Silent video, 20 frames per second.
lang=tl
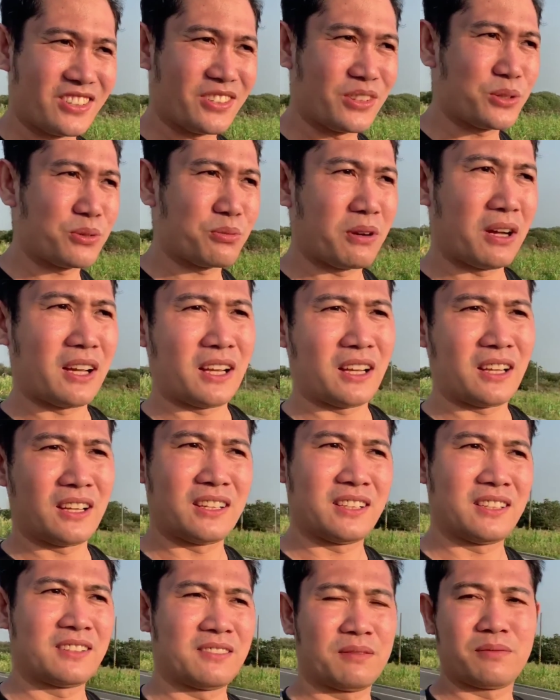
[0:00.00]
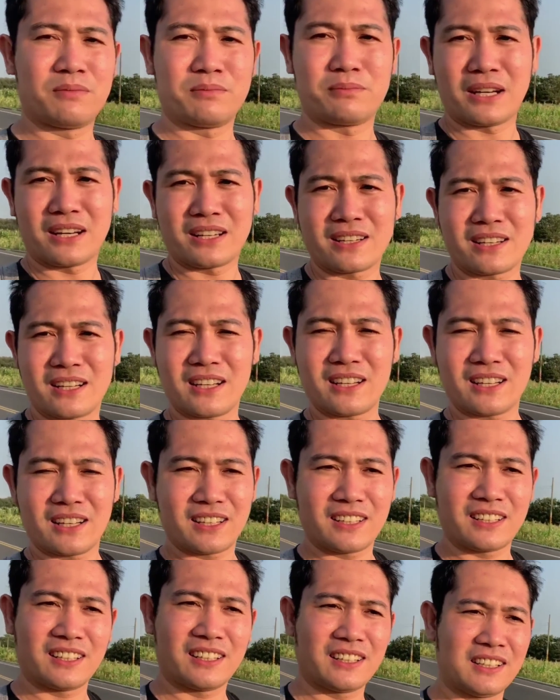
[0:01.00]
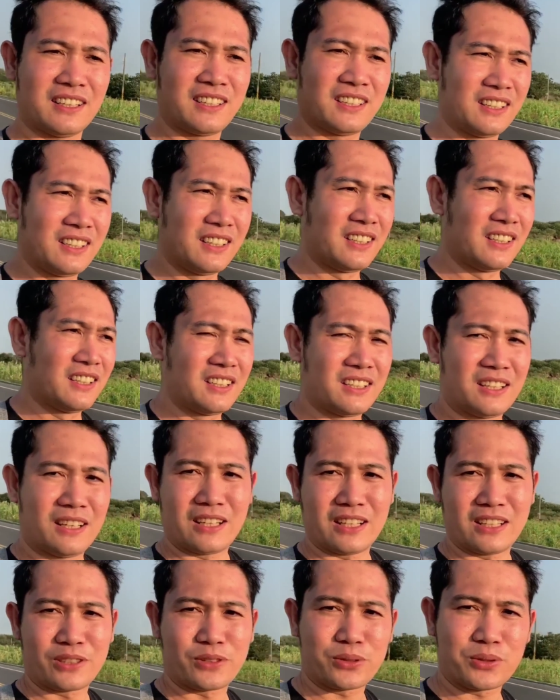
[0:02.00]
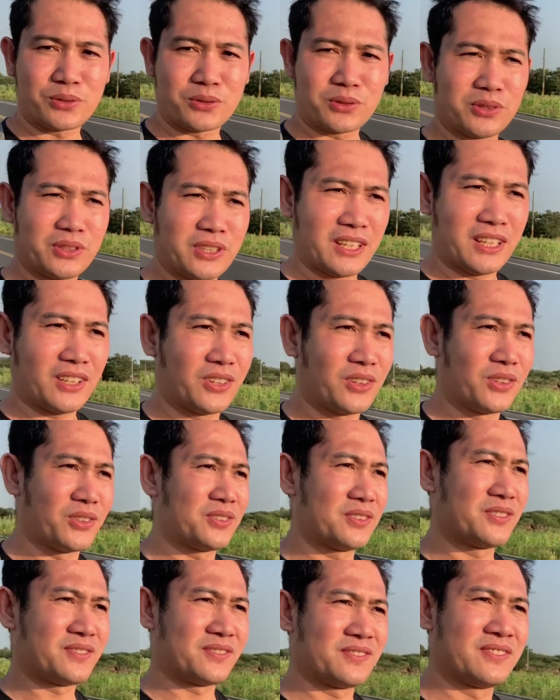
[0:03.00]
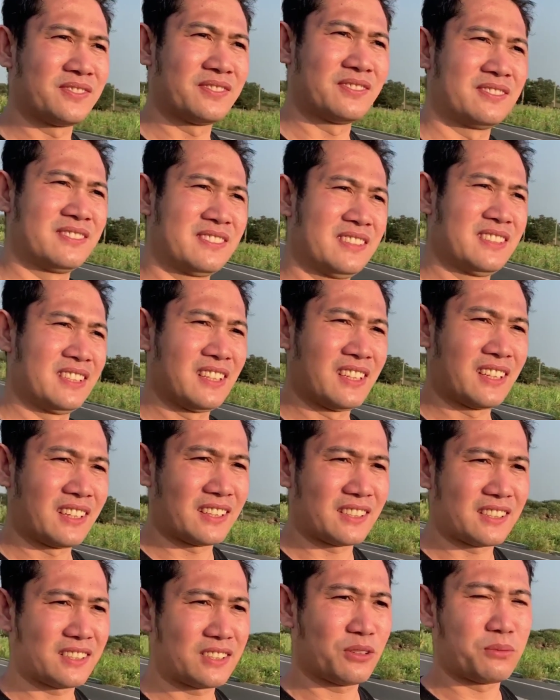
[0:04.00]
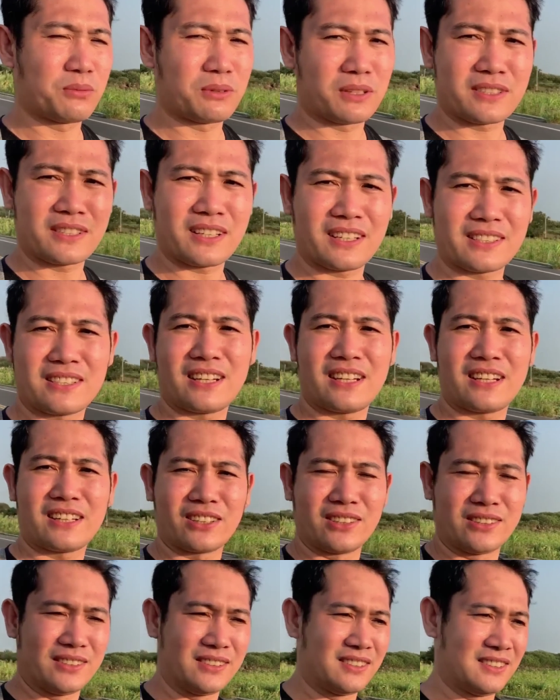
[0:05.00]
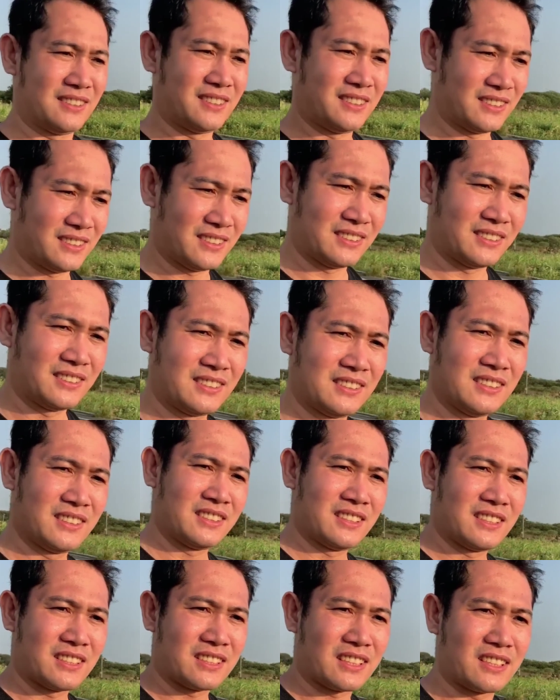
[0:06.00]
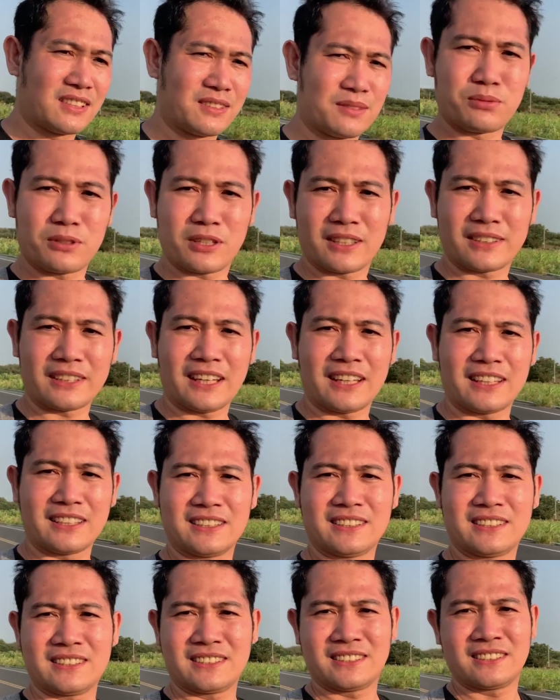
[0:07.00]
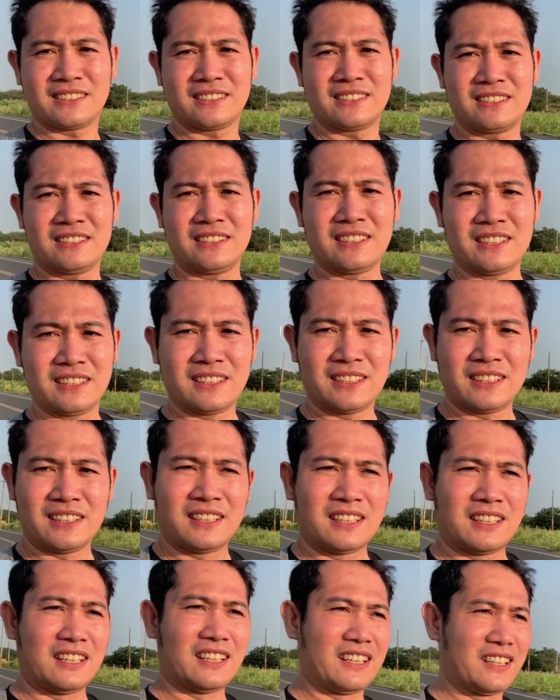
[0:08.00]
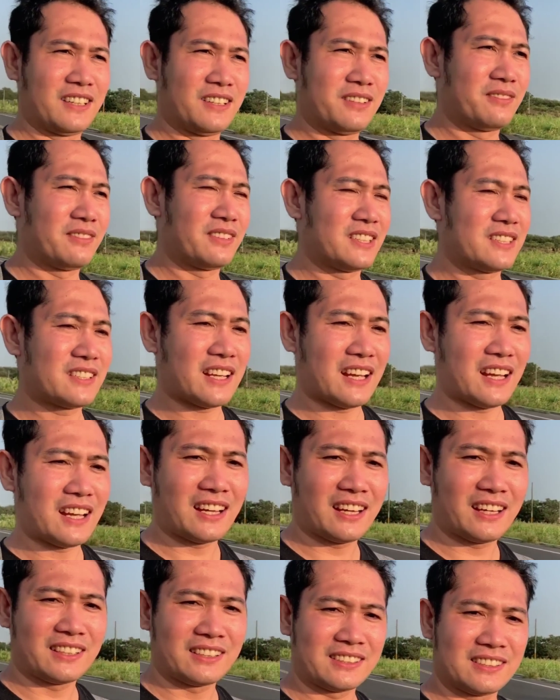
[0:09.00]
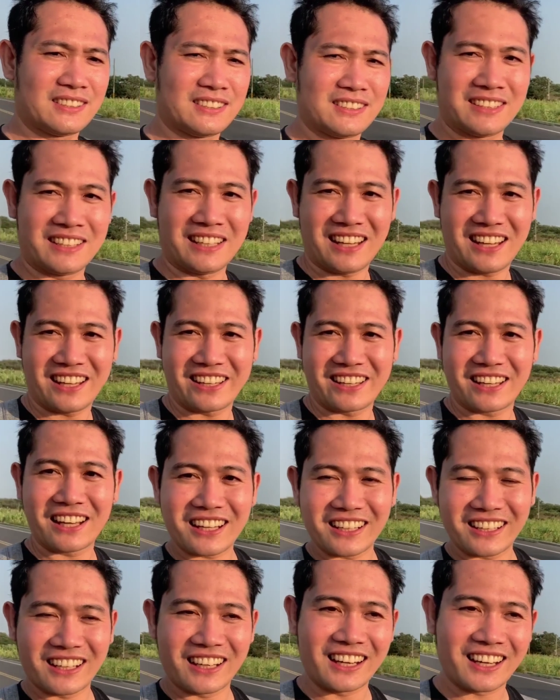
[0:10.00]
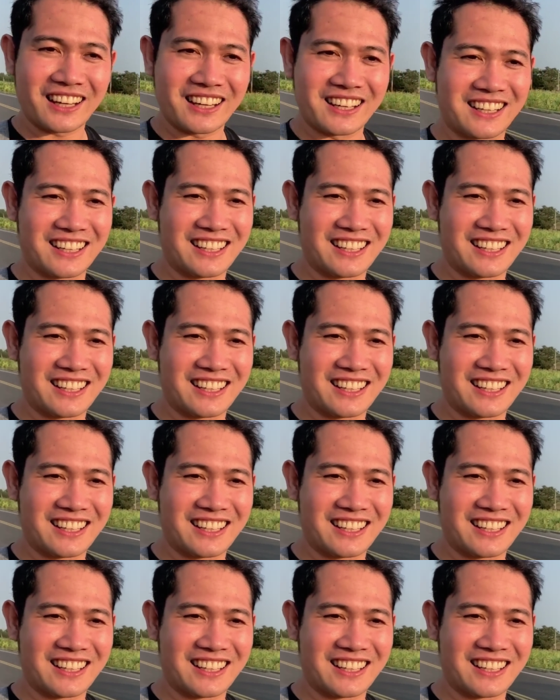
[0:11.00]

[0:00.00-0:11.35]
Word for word: As usual, parang susuko na ako kasi sobrang sakit sa likod sa buhatan and minsan nakaiyakan na lang